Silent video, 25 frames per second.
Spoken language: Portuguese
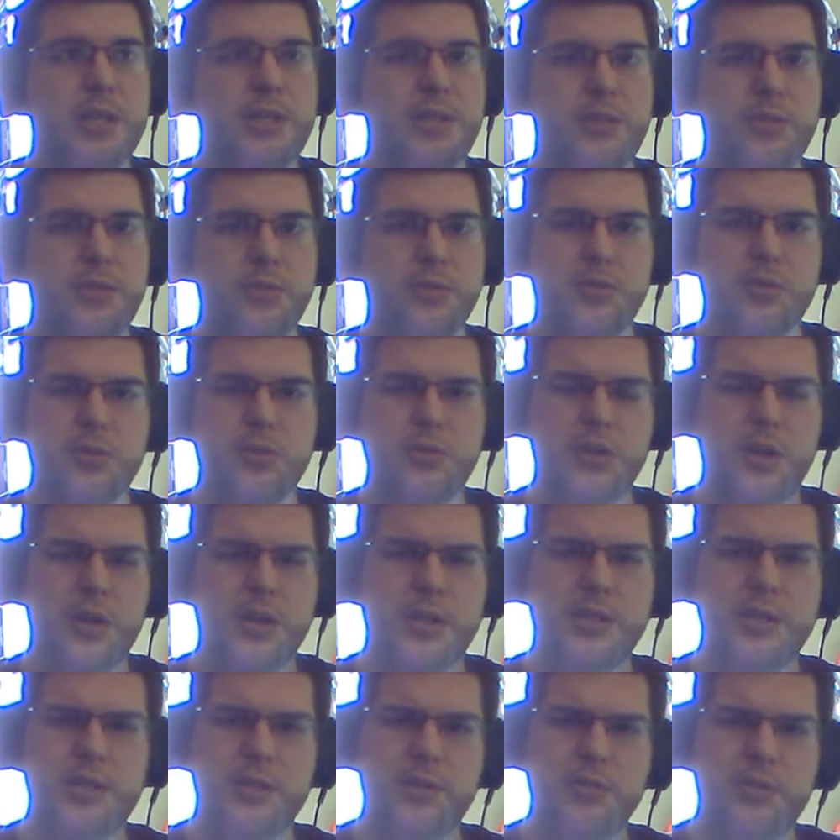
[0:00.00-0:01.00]
se os
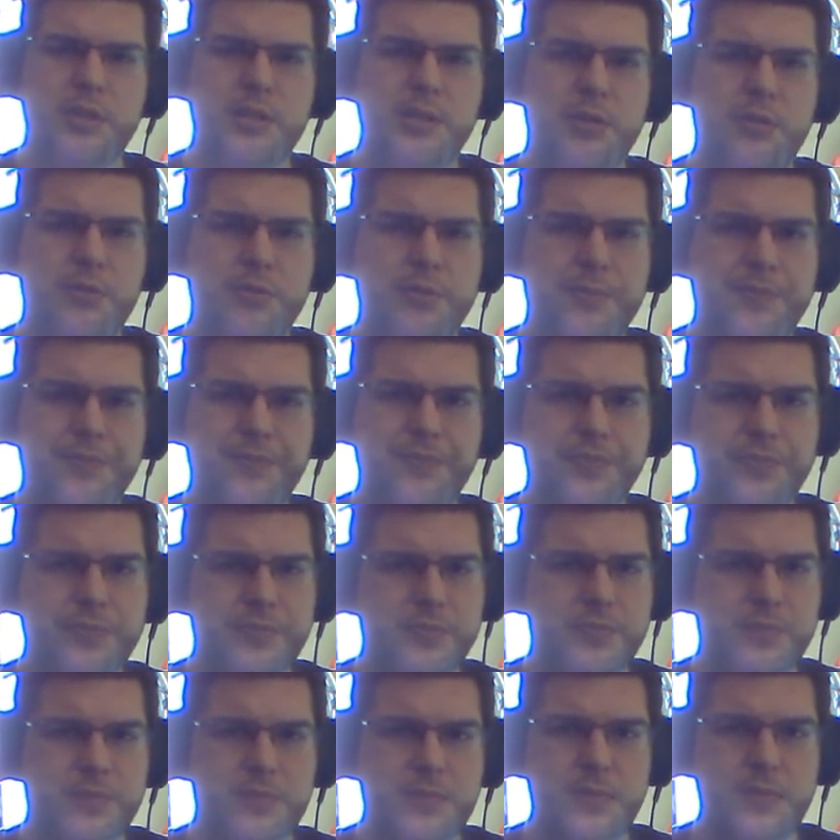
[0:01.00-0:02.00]
clocks não estão
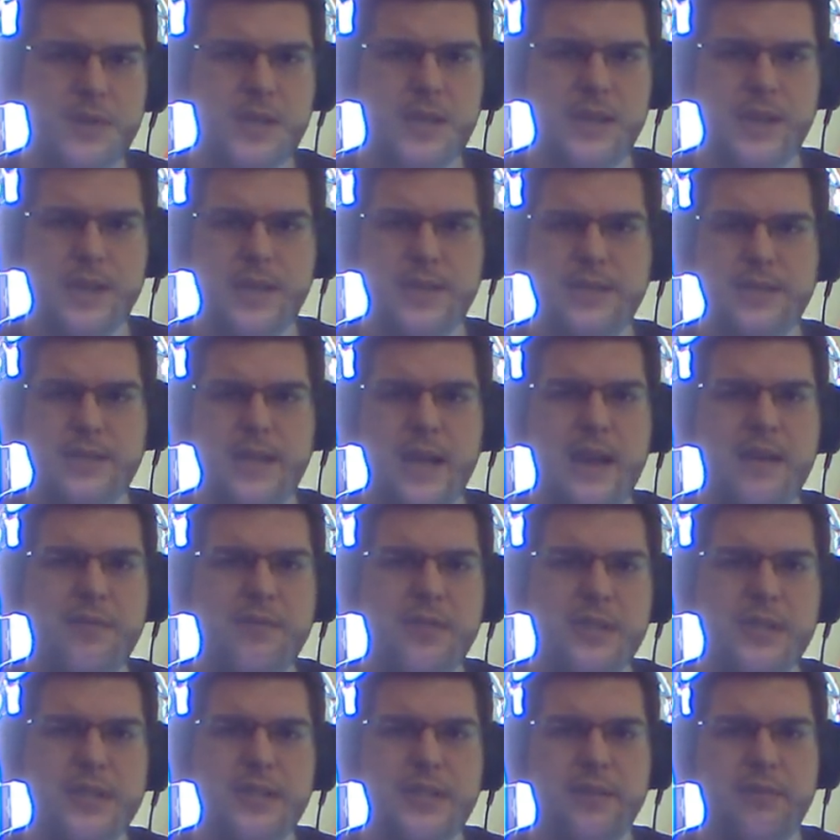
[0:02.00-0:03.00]

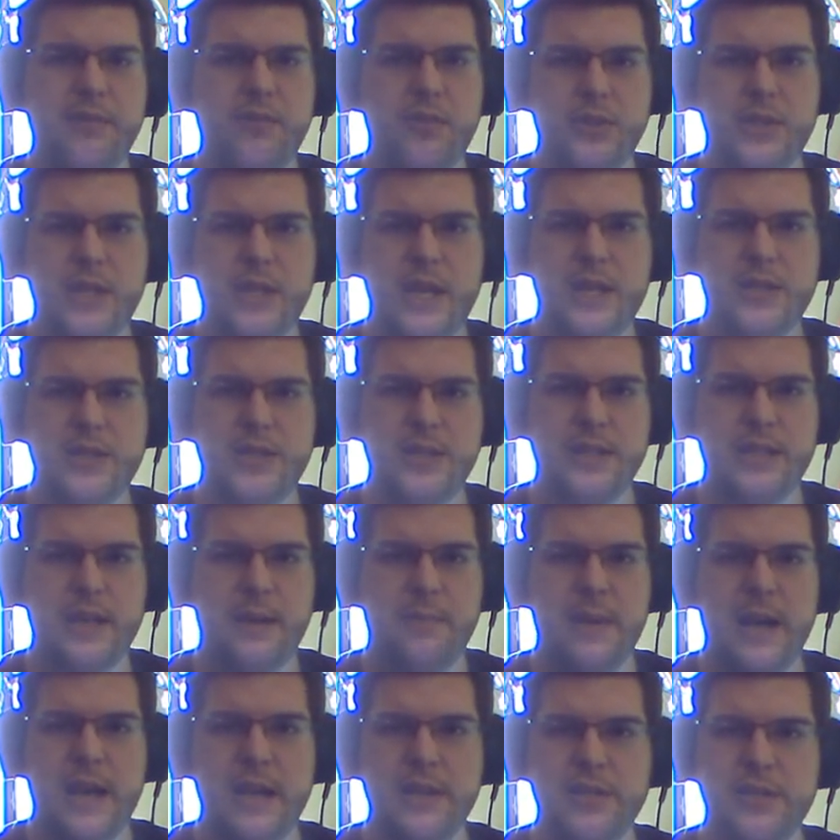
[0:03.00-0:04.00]
estáveis, se a voltagem está
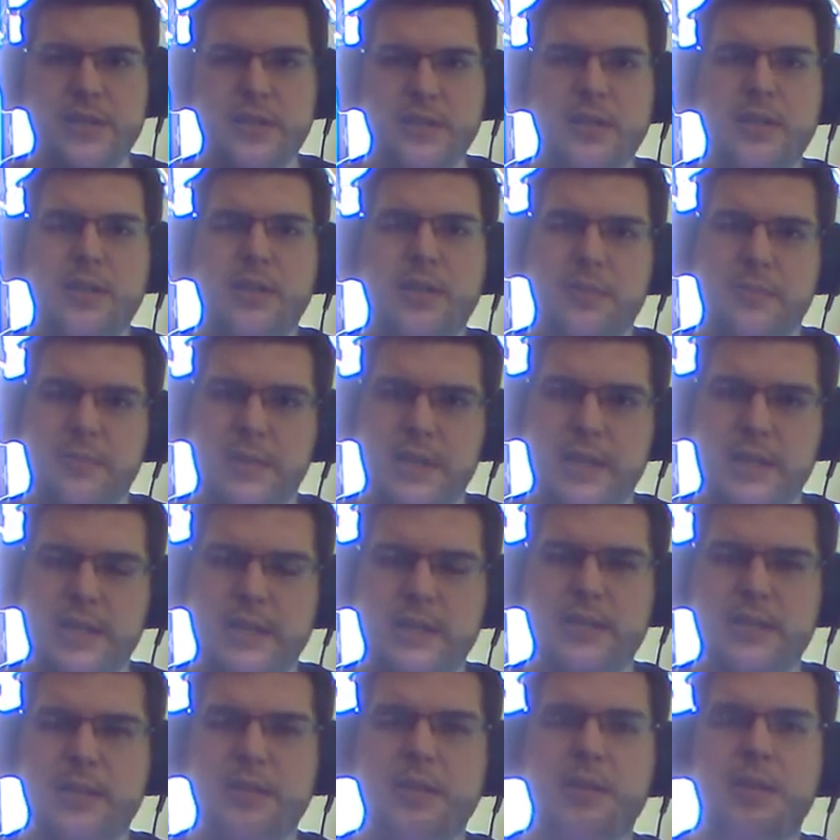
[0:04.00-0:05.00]
baixa,
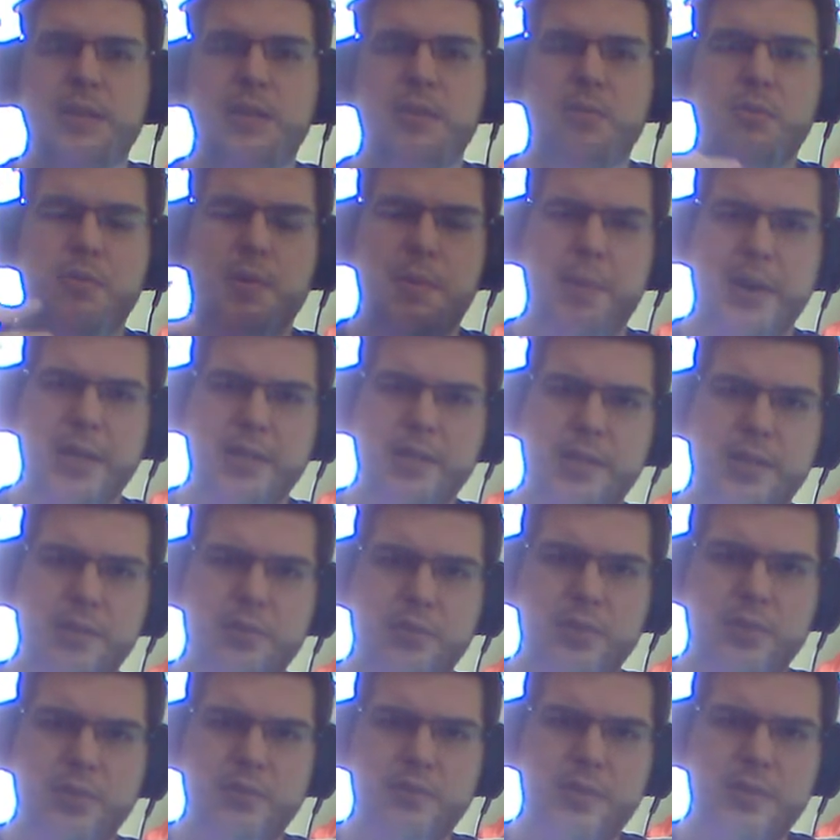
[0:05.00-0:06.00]
beleza? Um abraço aí a
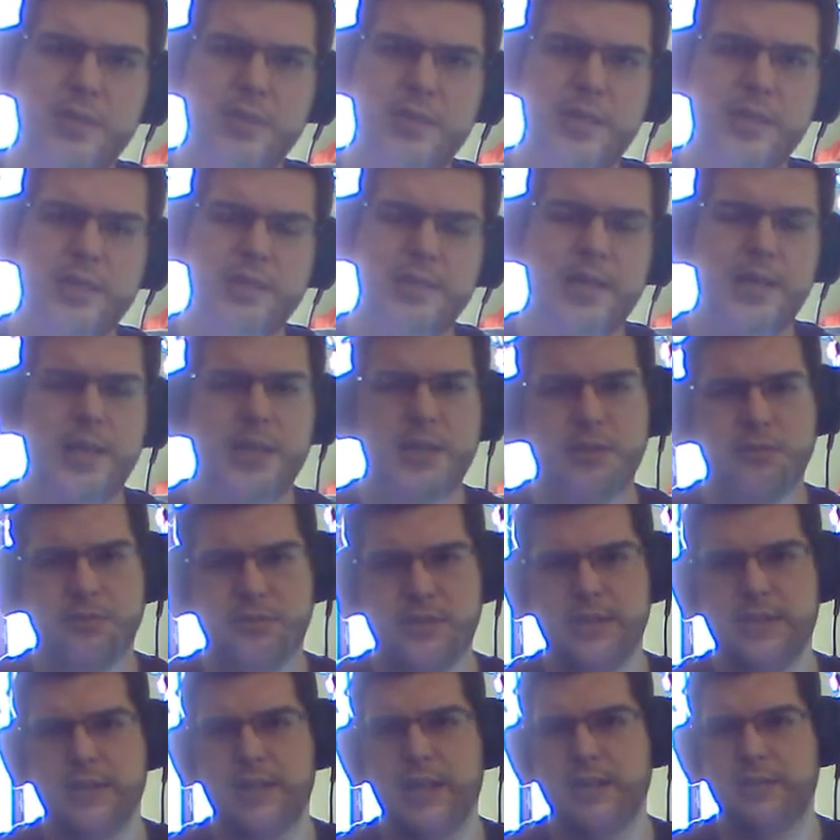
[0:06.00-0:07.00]
todos vocês. Não
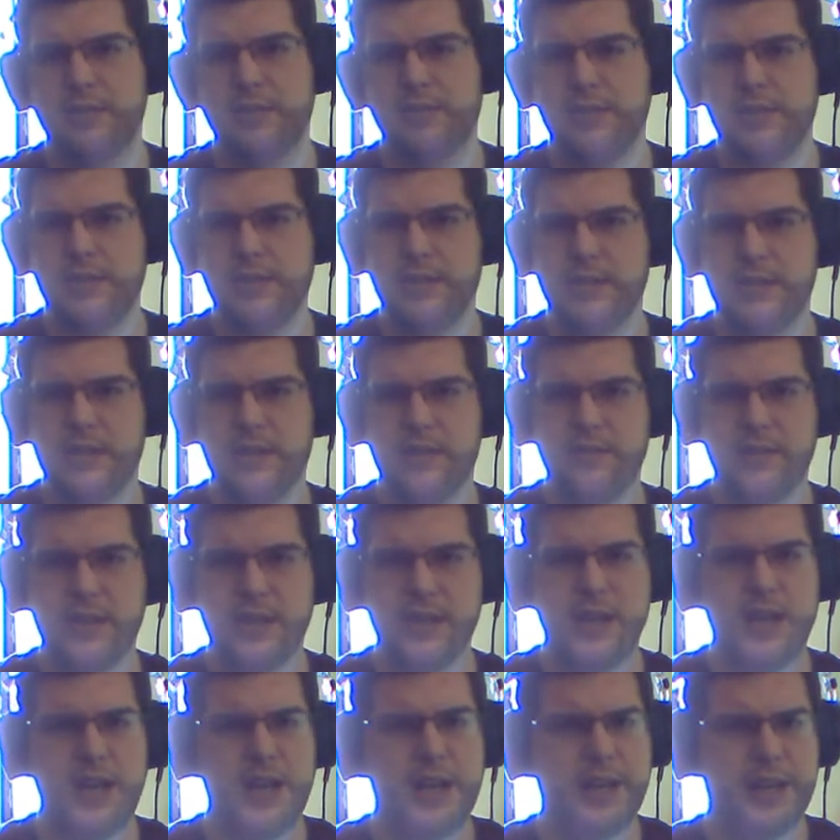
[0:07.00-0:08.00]
se esqueçam de se
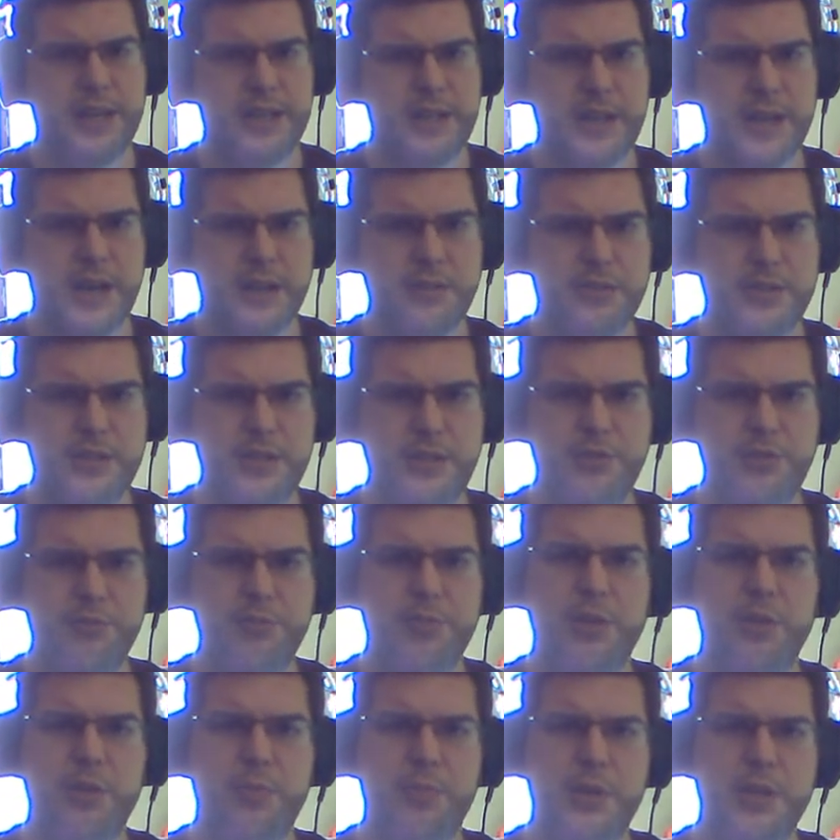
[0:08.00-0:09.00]
inscrever, clicar no sininho
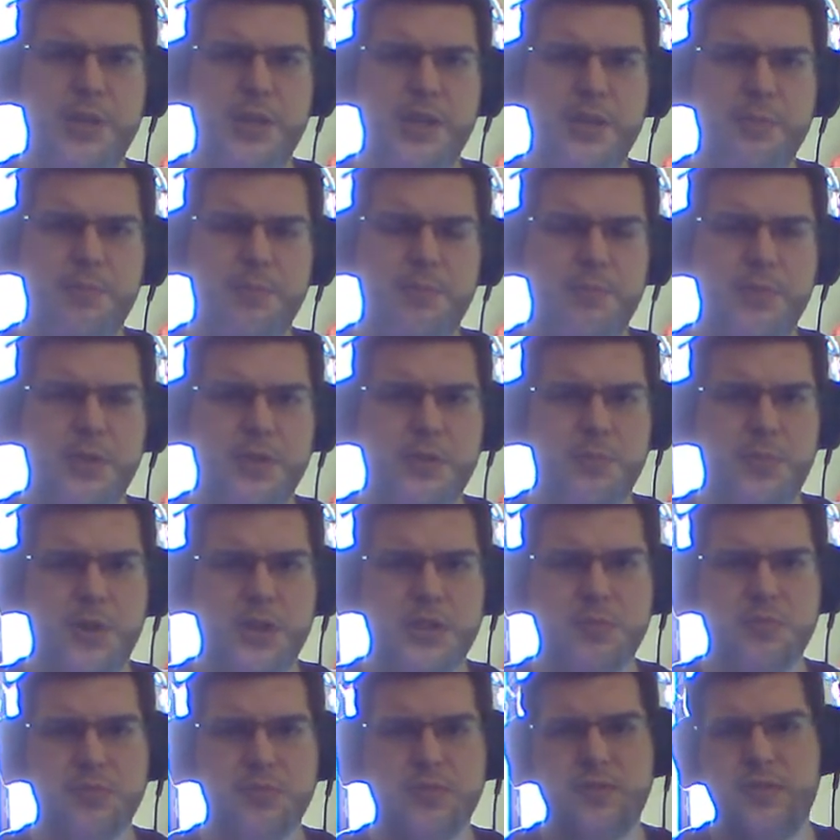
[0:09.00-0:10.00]
para não perder os
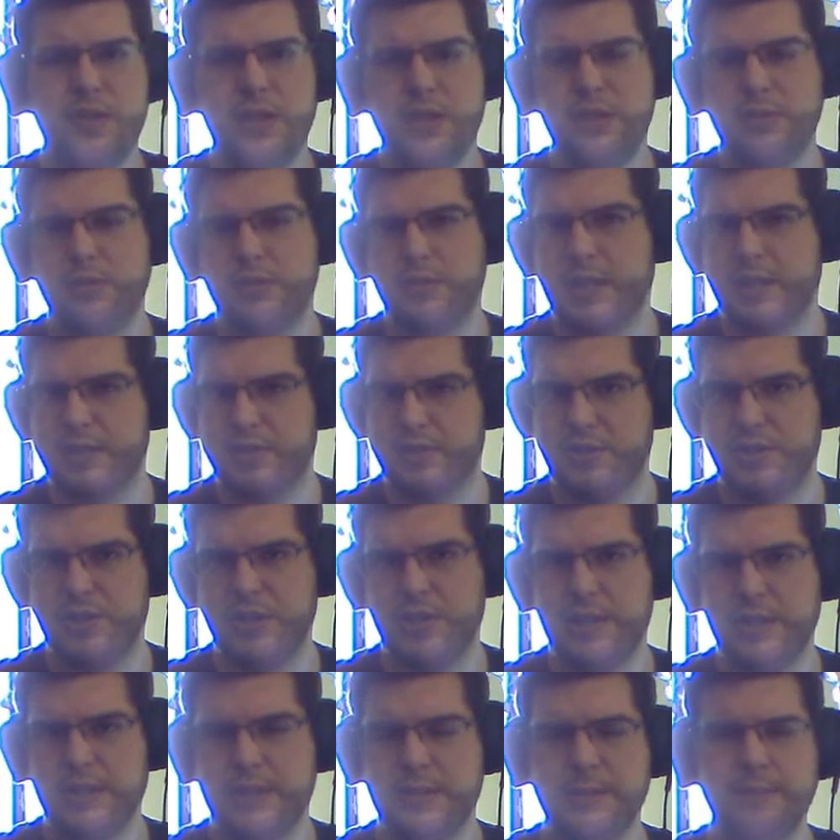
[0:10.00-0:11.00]
próximos vídeos, as
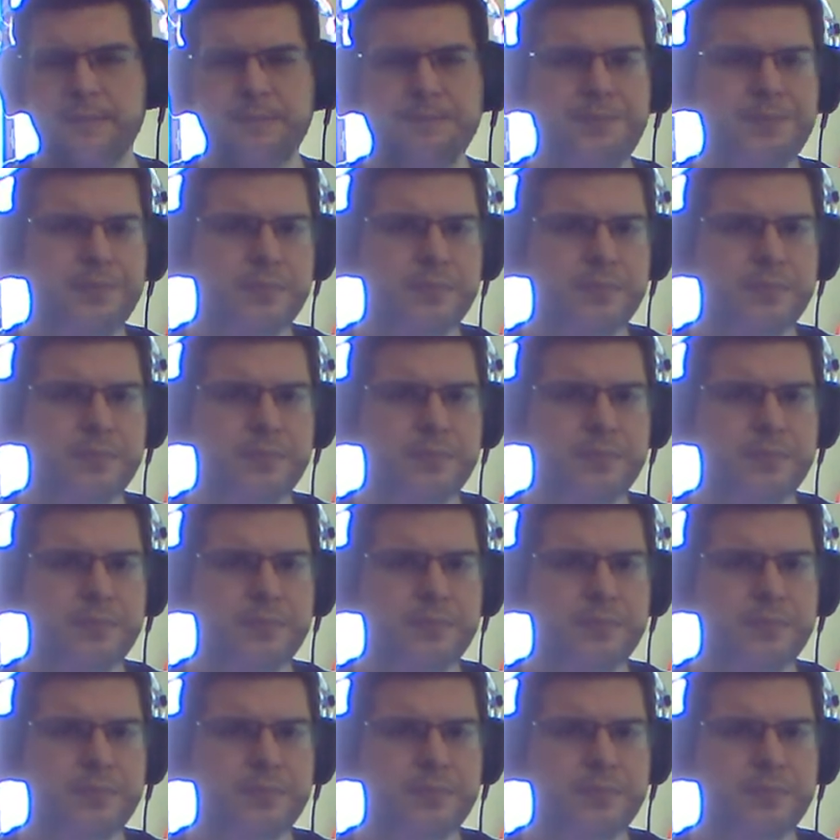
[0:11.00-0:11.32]
dicas